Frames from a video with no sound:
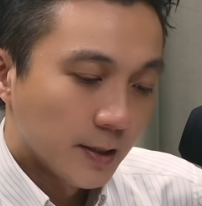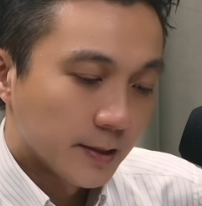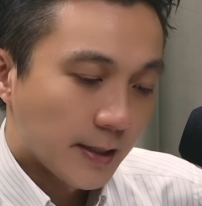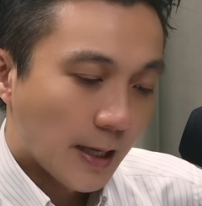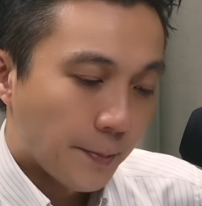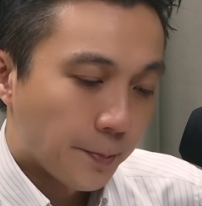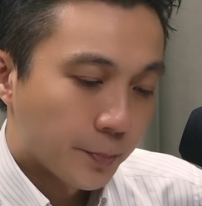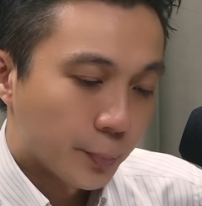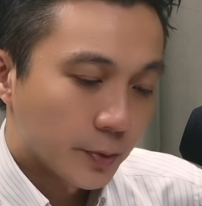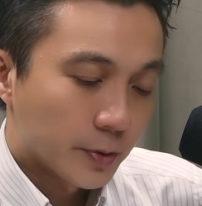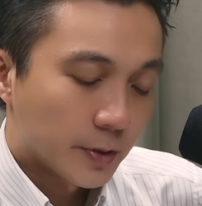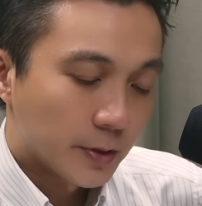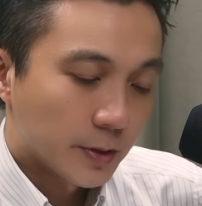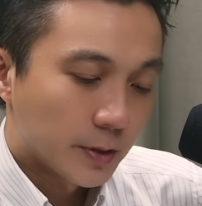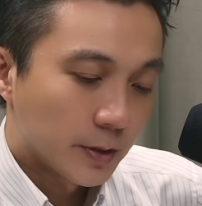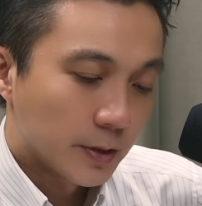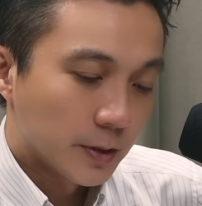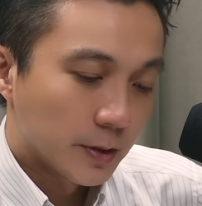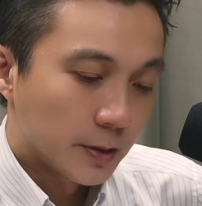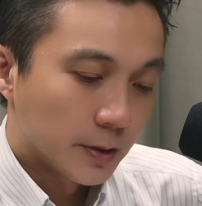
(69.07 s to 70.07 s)
它不
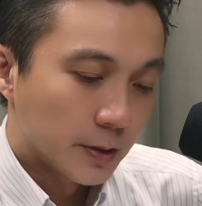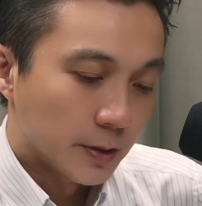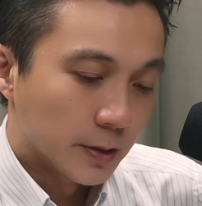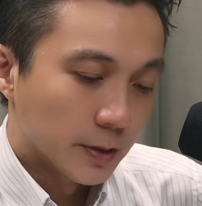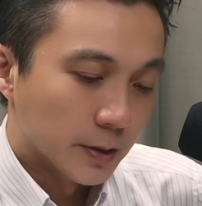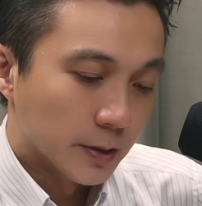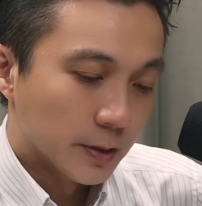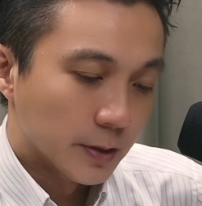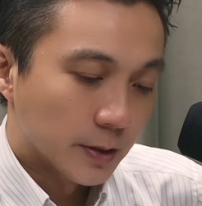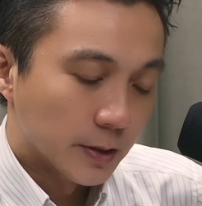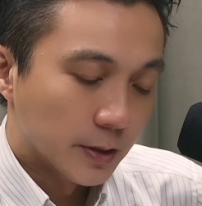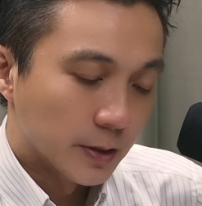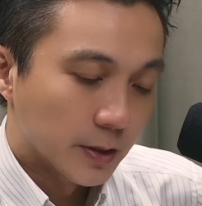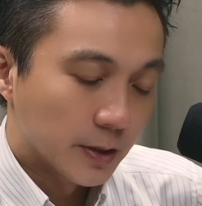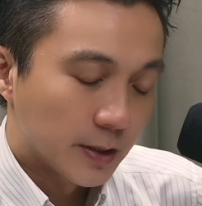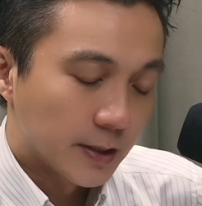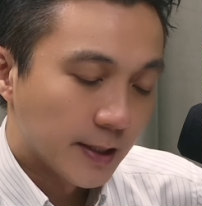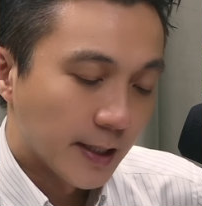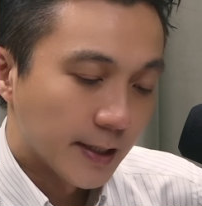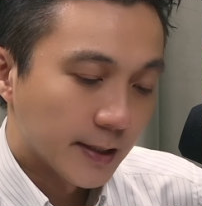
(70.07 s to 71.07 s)
是直
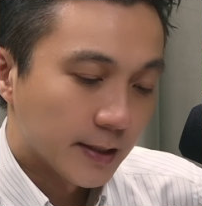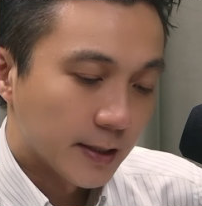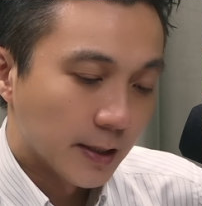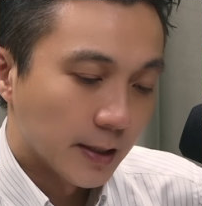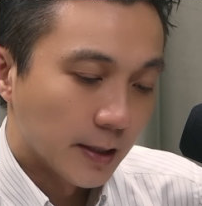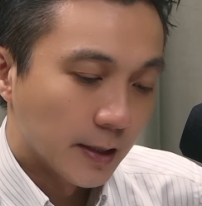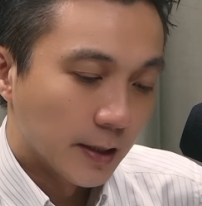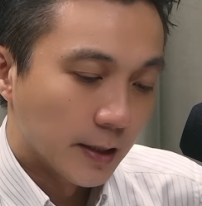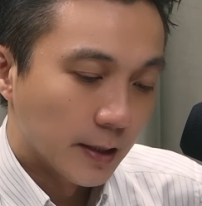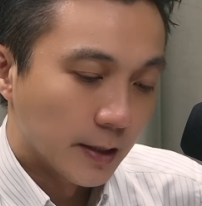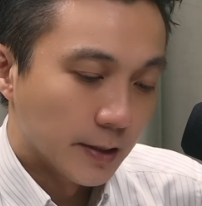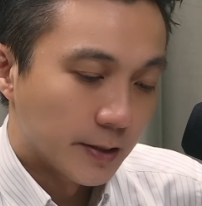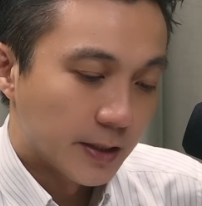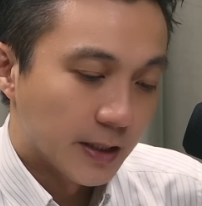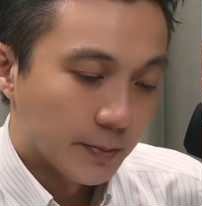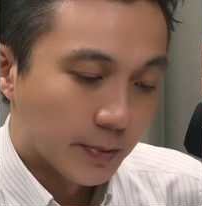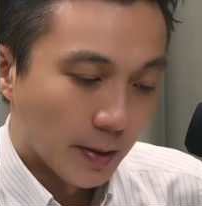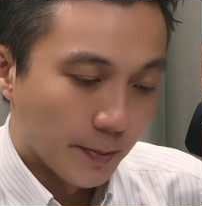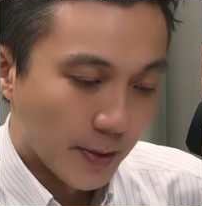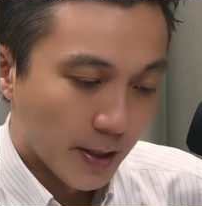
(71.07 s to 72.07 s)
接的
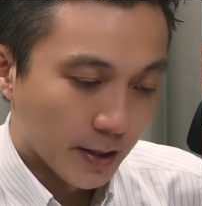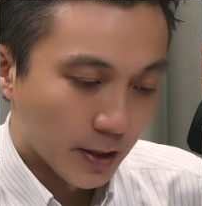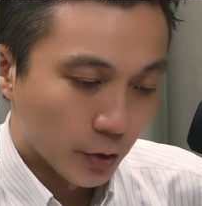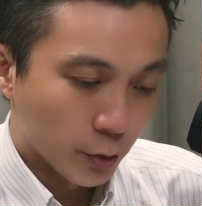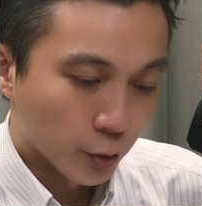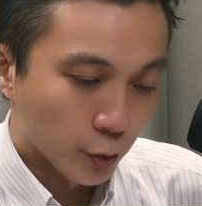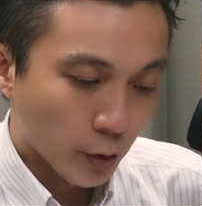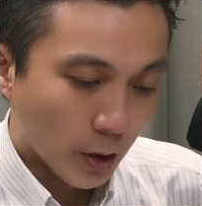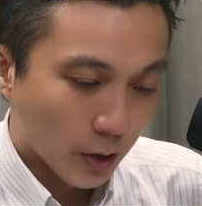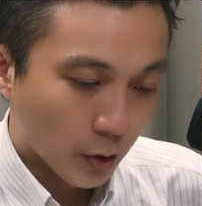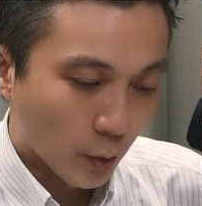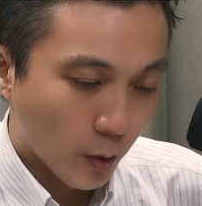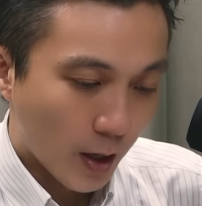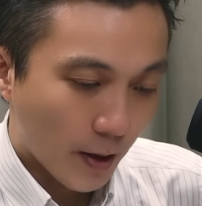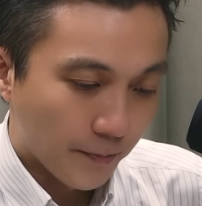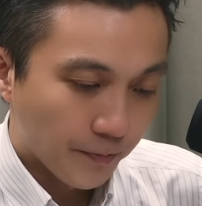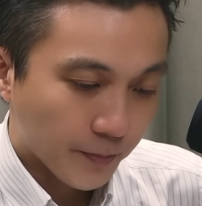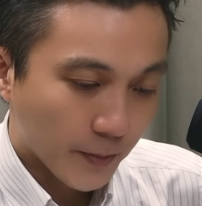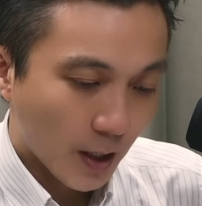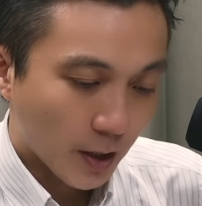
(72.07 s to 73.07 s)
基本面的出状
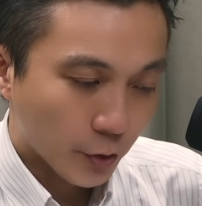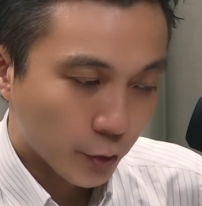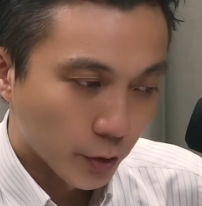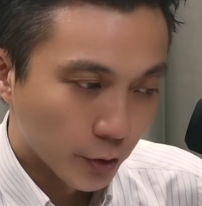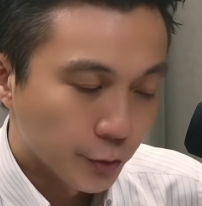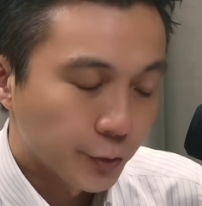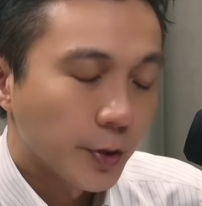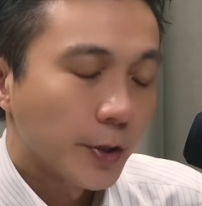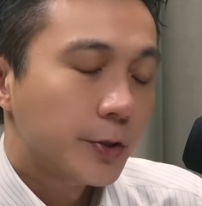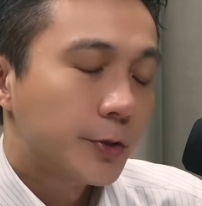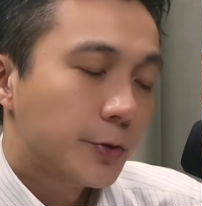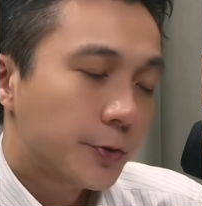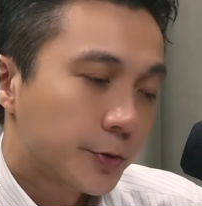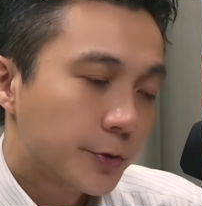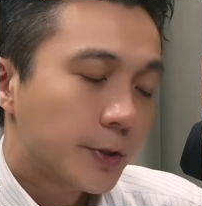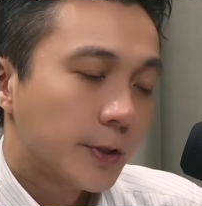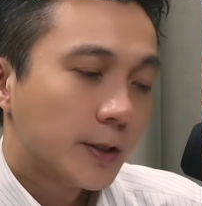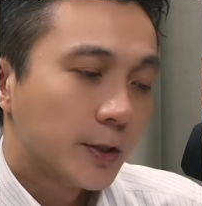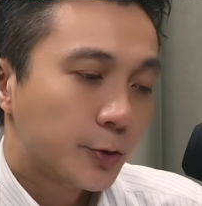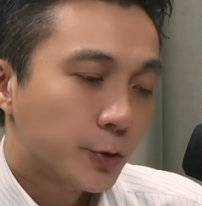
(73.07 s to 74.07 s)
况啊，纯粹就
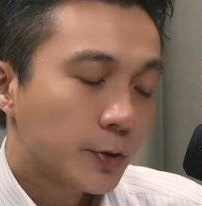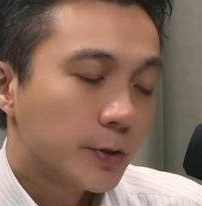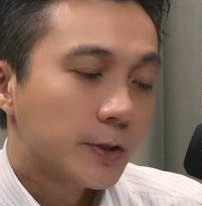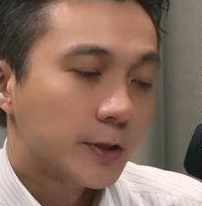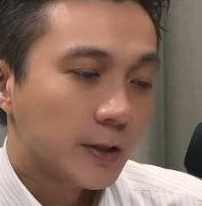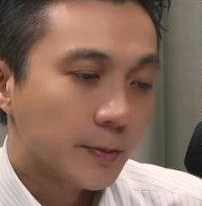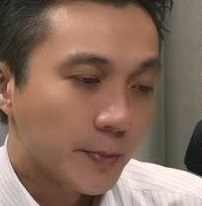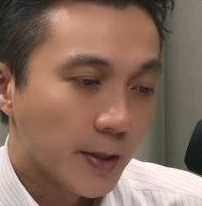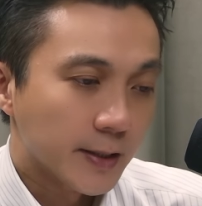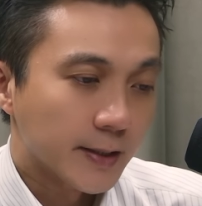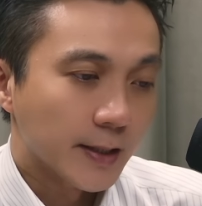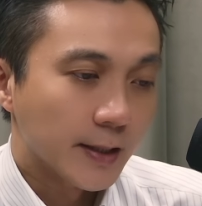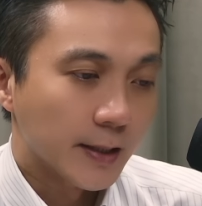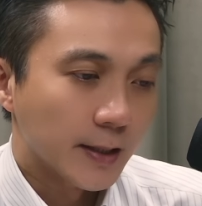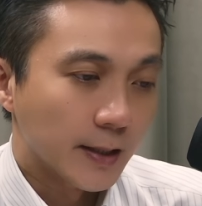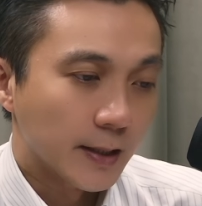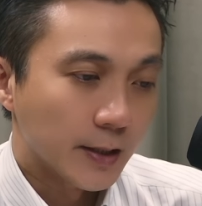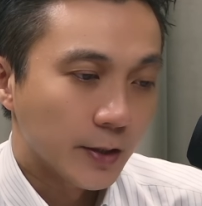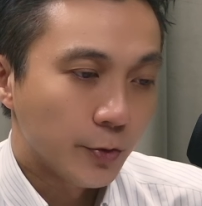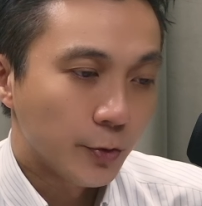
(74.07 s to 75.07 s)
是一个讯息面
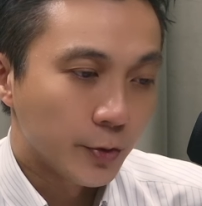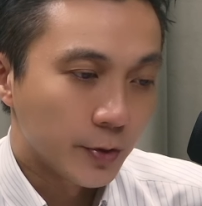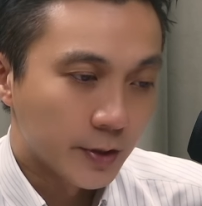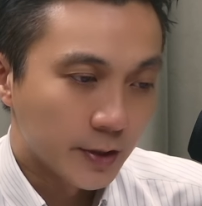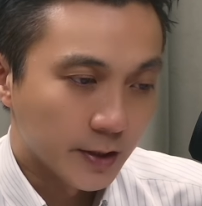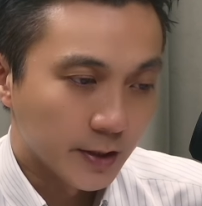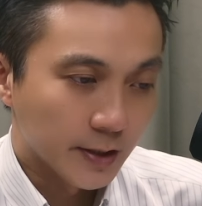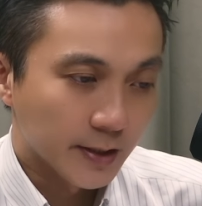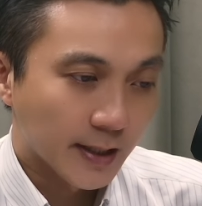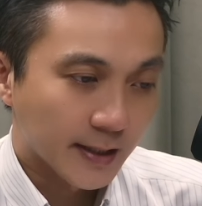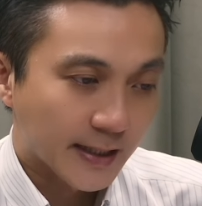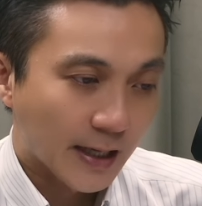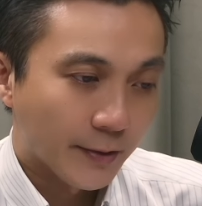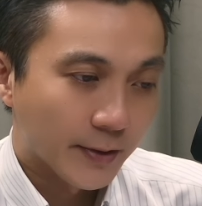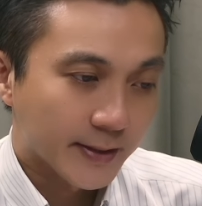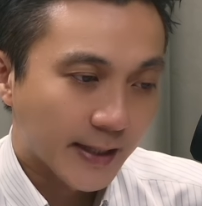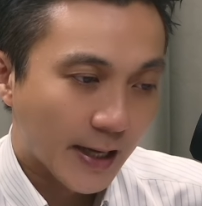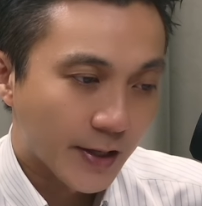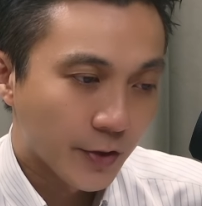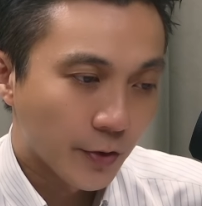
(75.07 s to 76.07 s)
的预期，大家
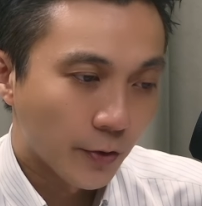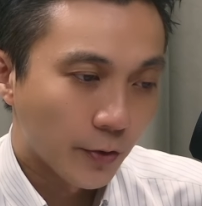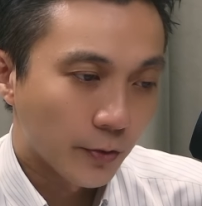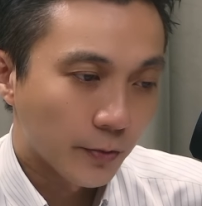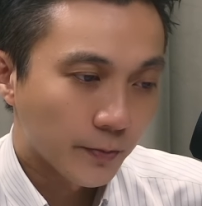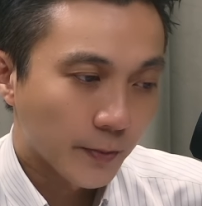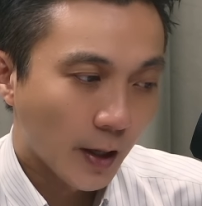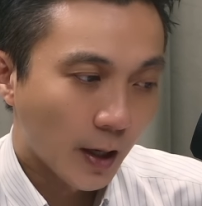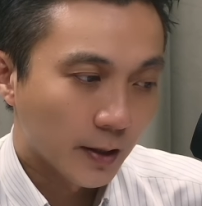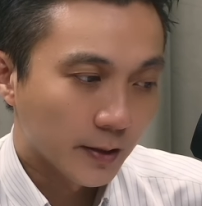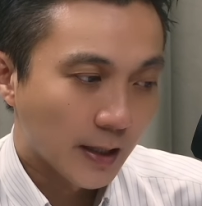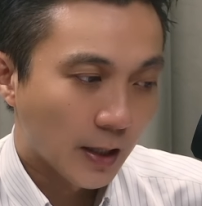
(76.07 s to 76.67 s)
会担忧啊。